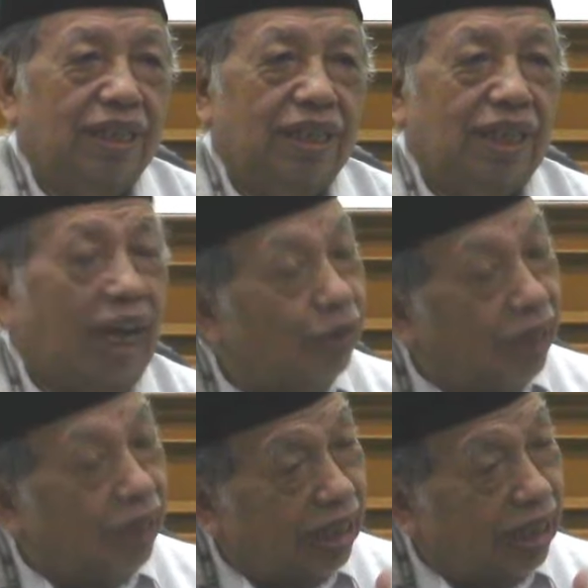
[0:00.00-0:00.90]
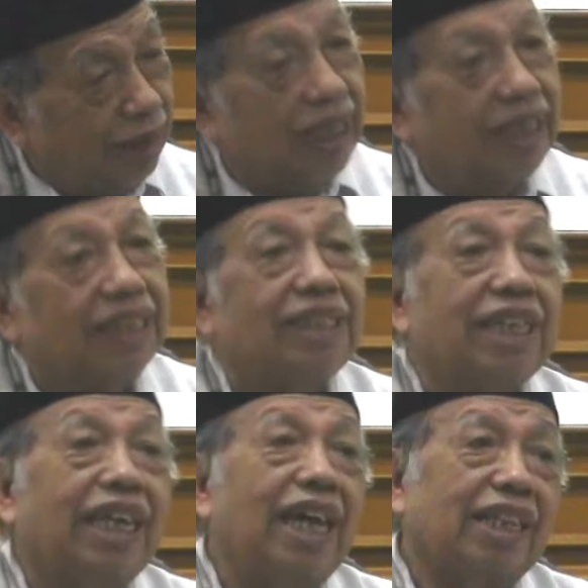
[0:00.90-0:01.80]
Lalu kita menjadi
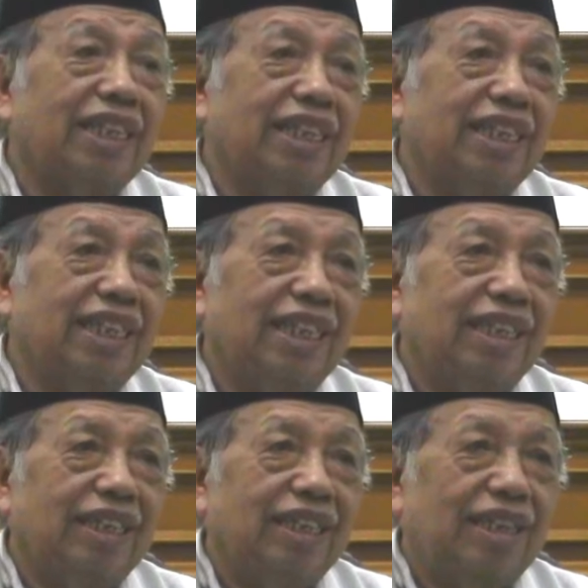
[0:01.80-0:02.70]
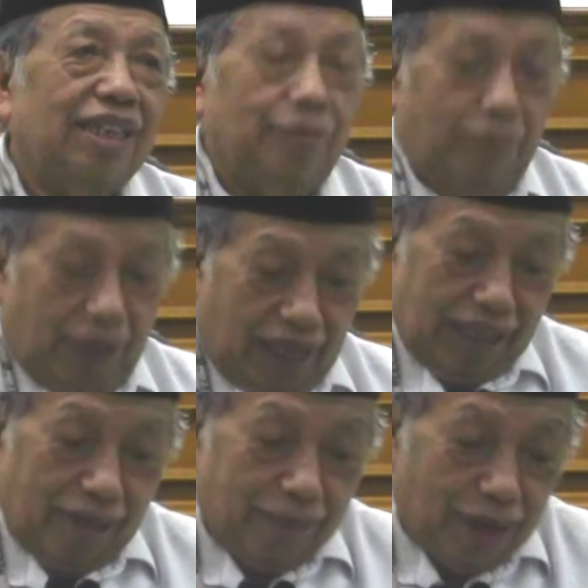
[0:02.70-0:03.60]
sehat. Maka
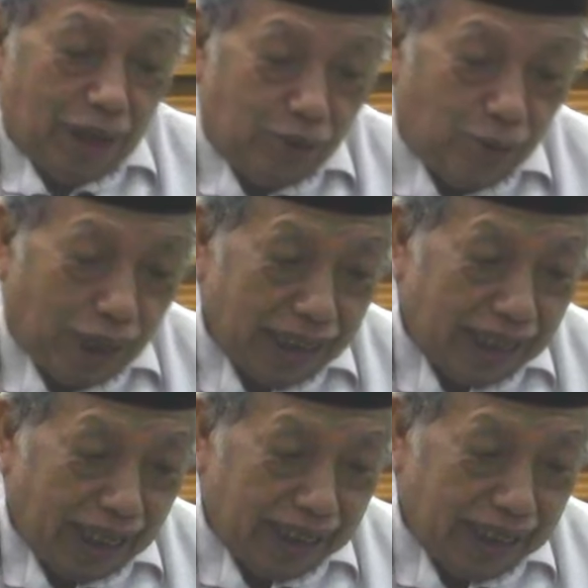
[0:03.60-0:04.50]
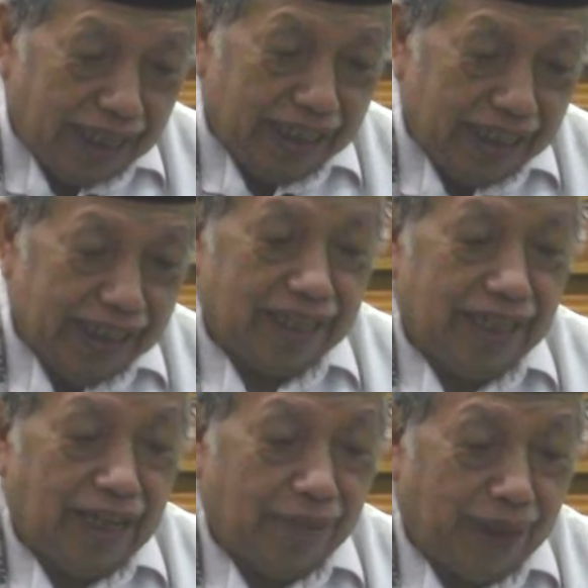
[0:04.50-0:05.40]
yang mengeluarkan dari
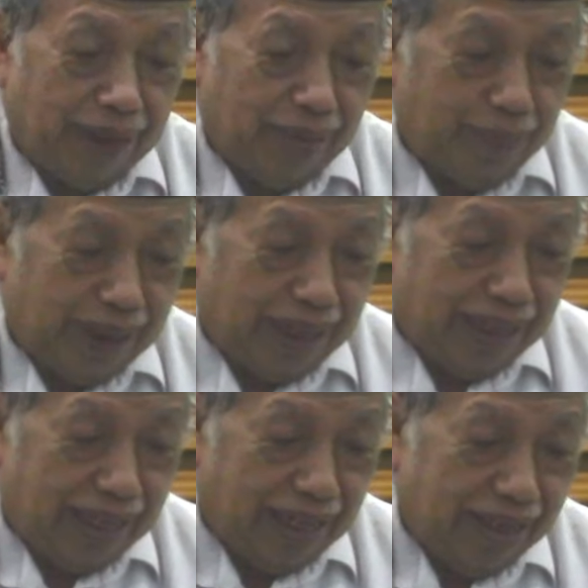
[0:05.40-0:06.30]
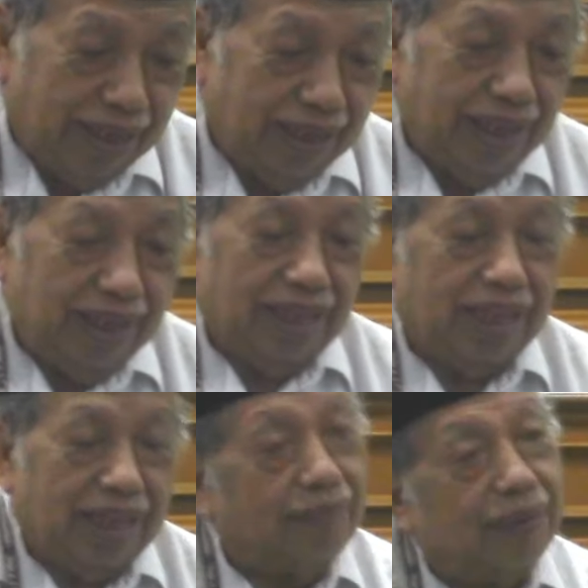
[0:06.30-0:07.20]
kegelapan kepada yang
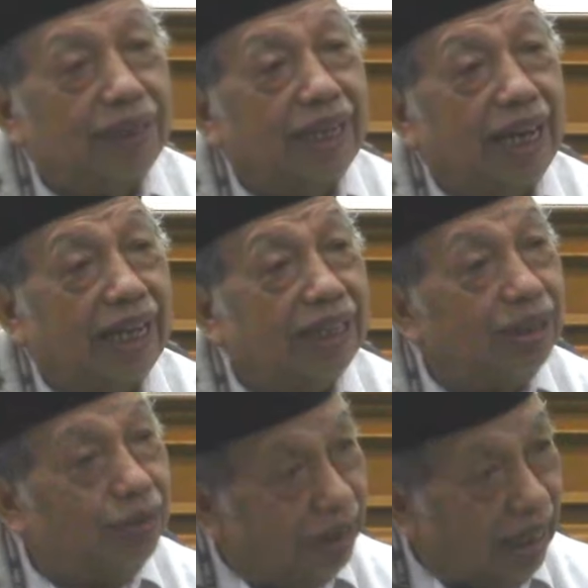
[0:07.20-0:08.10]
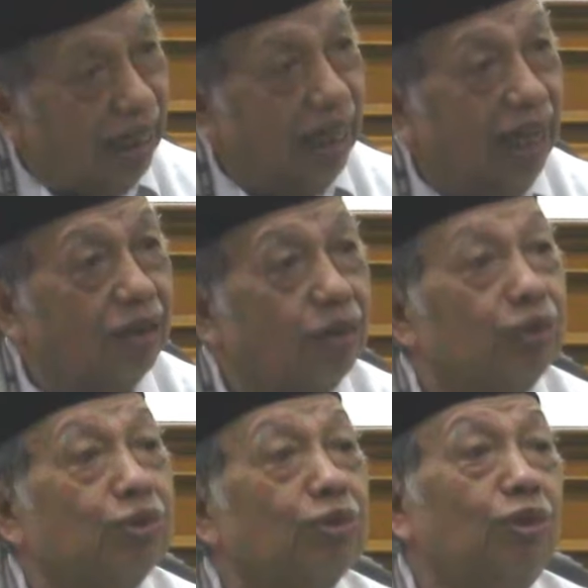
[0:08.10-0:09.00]
terang benderang itu adalah
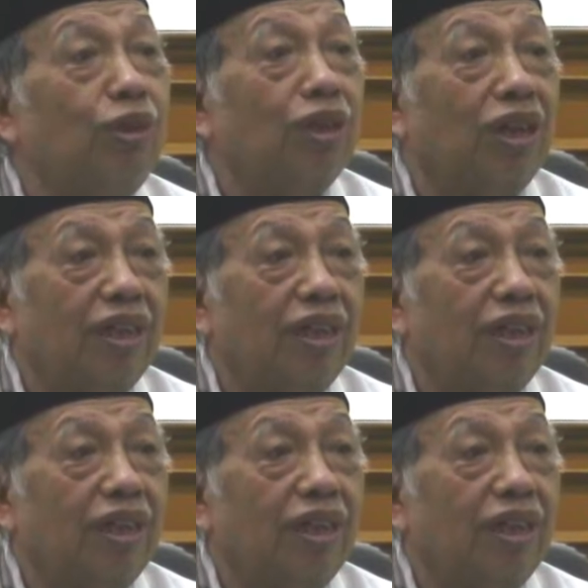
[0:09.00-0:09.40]
Rasulullah.